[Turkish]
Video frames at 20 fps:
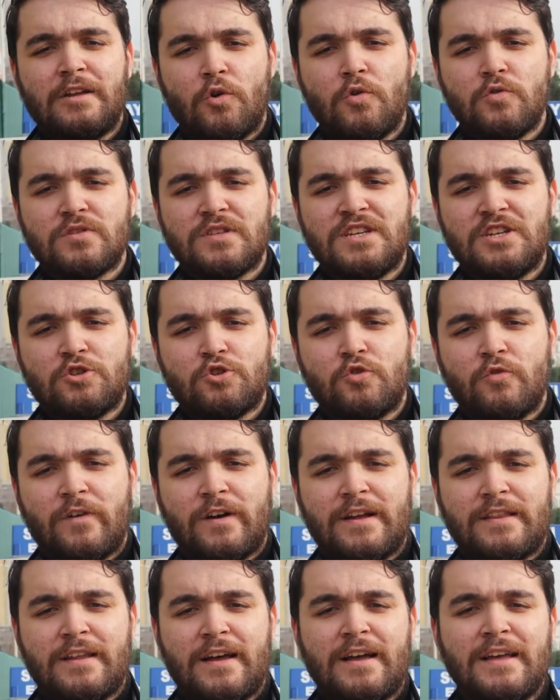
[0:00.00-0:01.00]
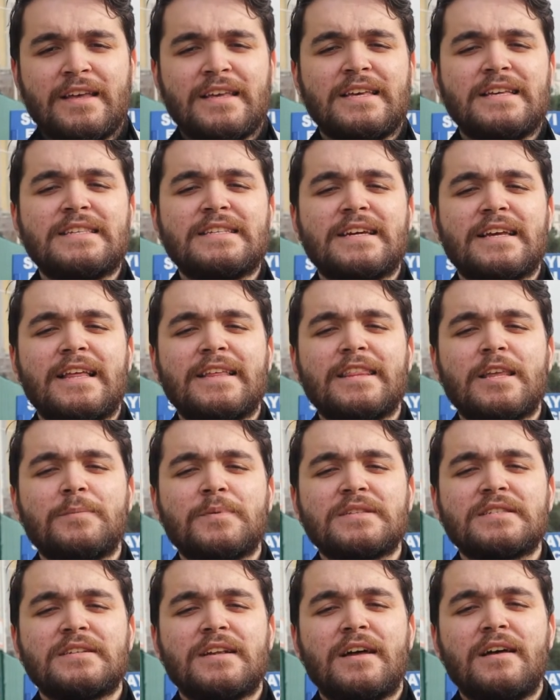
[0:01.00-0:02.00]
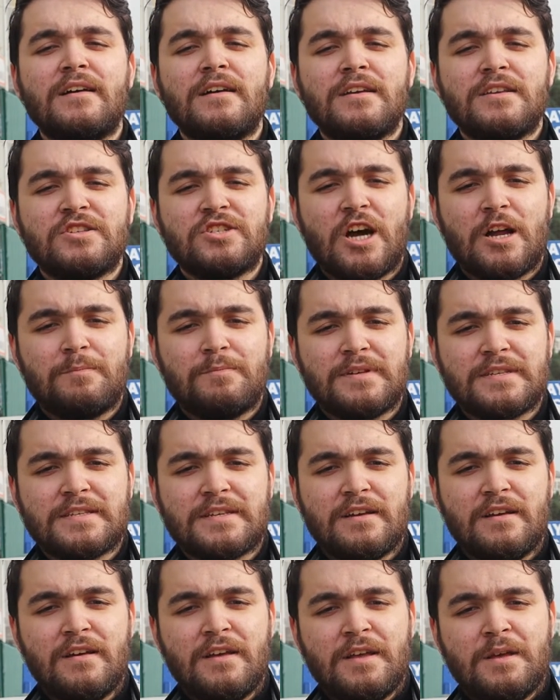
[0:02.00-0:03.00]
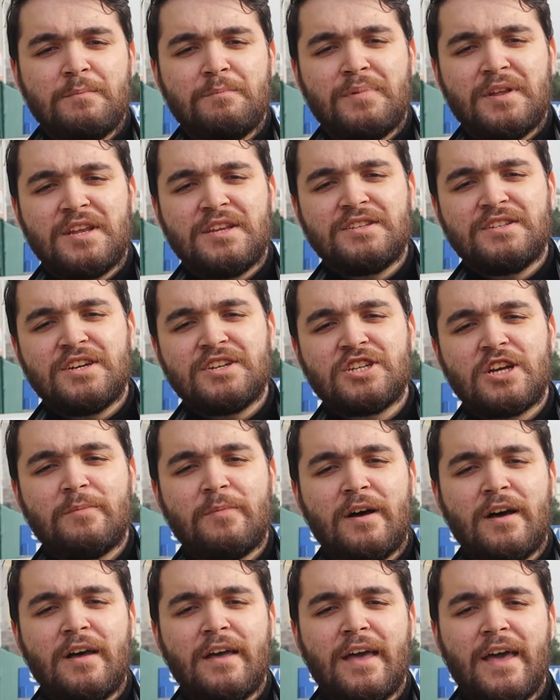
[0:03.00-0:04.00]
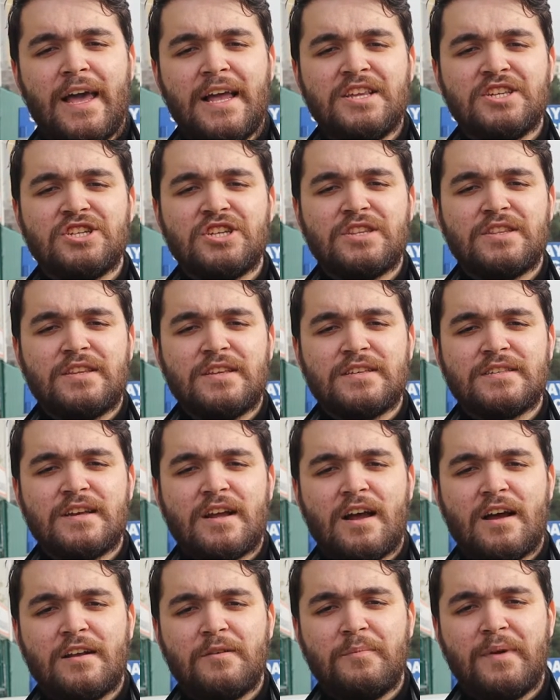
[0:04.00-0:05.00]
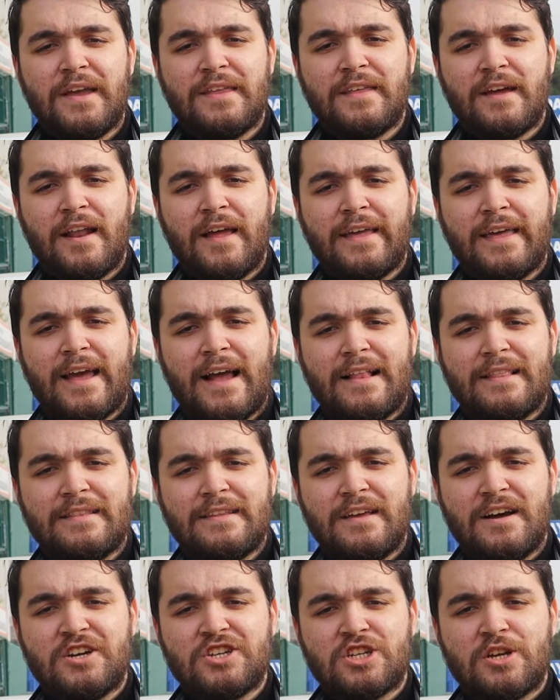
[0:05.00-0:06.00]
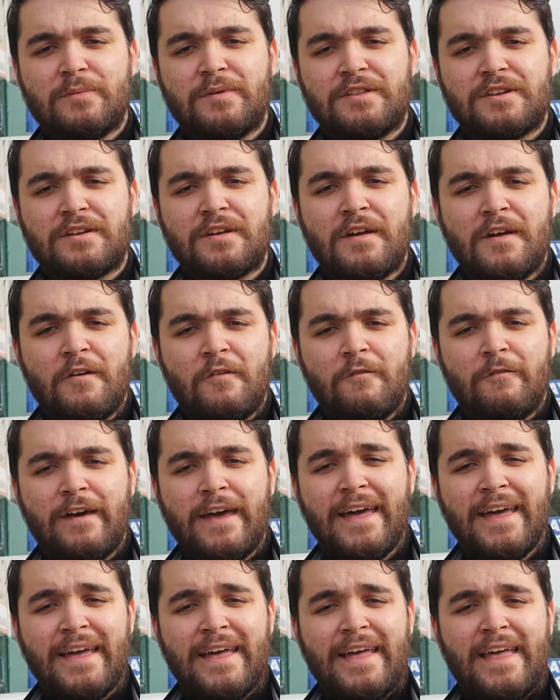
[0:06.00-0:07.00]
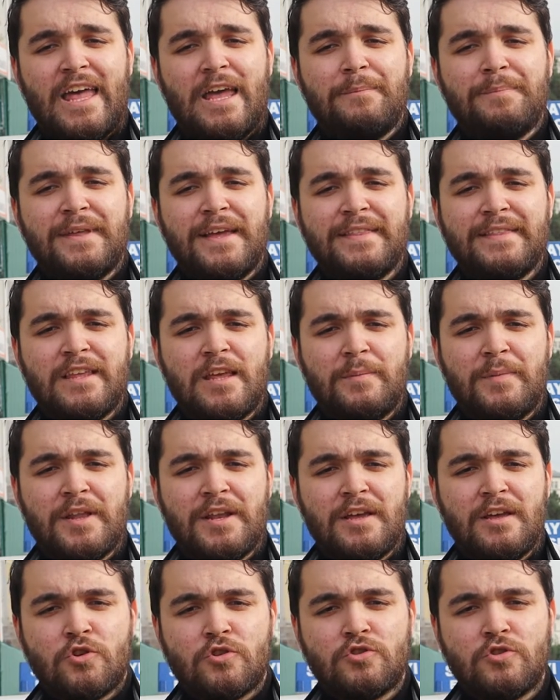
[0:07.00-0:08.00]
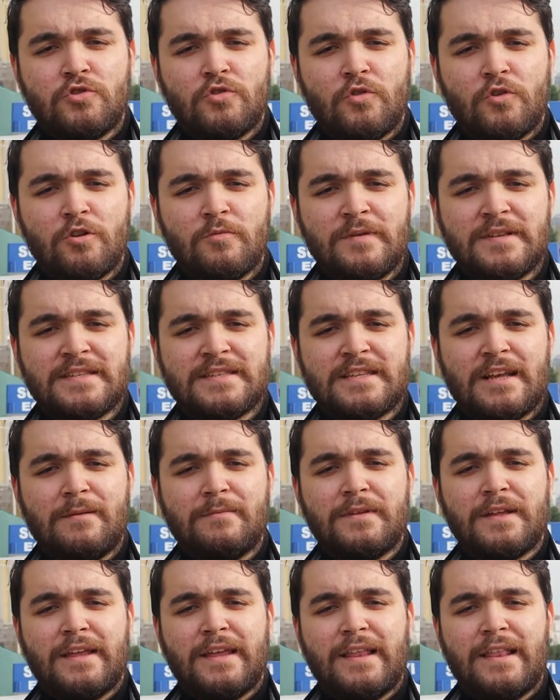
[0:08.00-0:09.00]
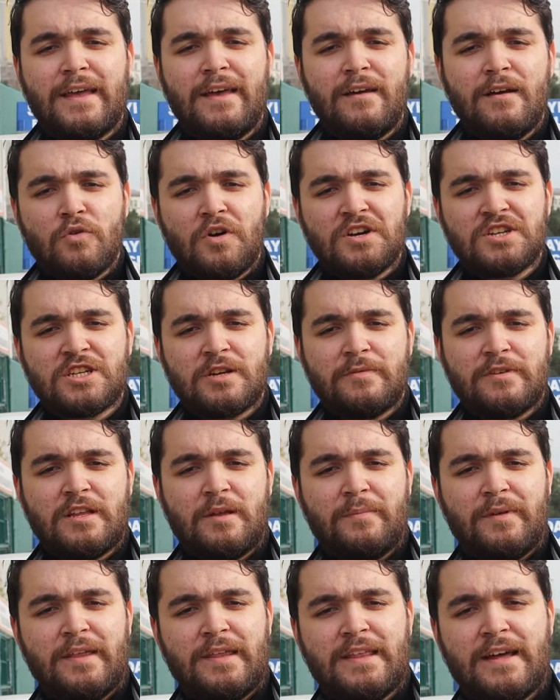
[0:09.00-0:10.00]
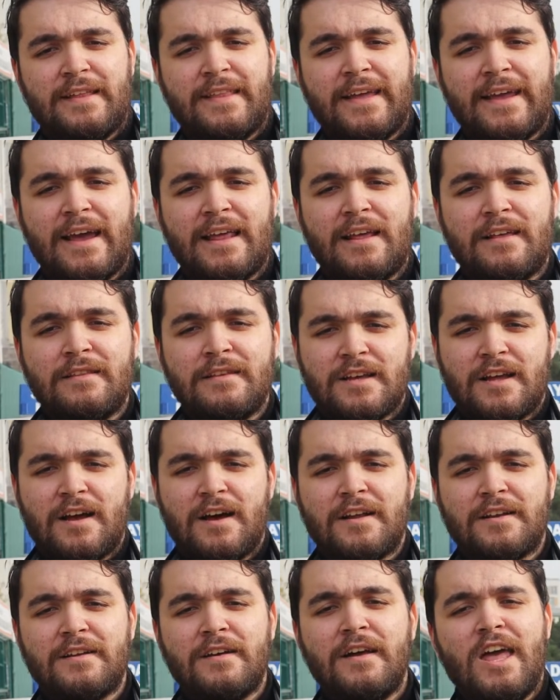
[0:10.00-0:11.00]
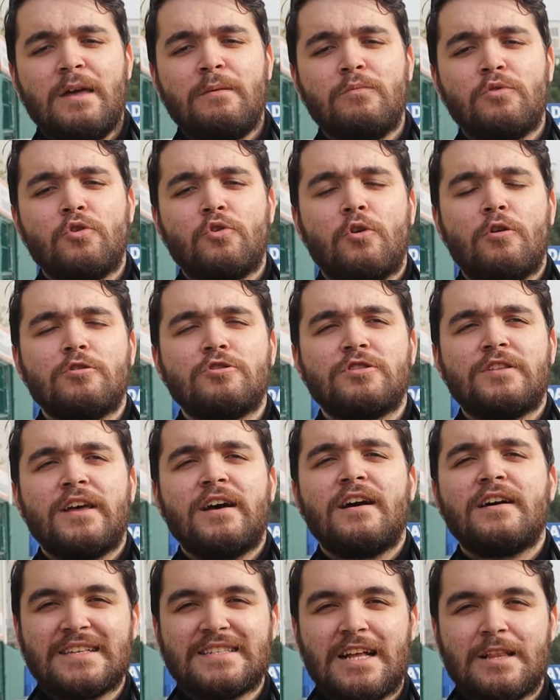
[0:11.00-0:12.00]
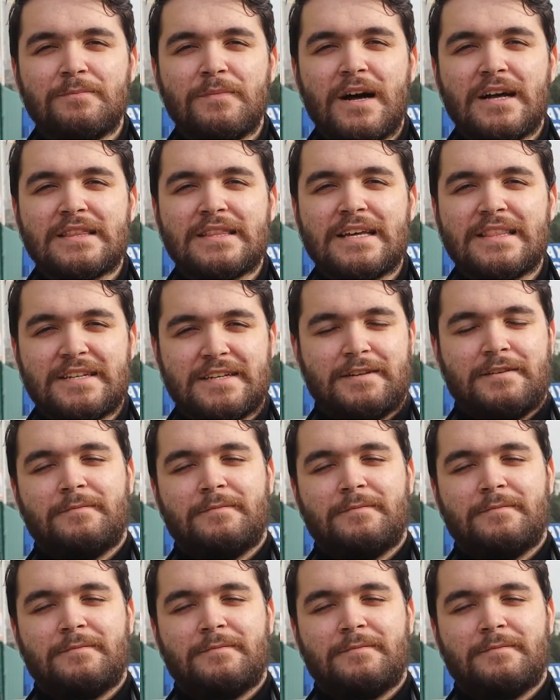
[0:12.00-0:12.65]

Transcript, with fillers: göğüs iç duvarına, iskelet yapısına çarpması. Birinci aşama en ciddi zararı meydana geldiği aşamadır ve emniyet kemeri çocuk koruma sistemleri ile bu aşamada meydana gelen zararı en büyük ölçüde azaltmaktadır.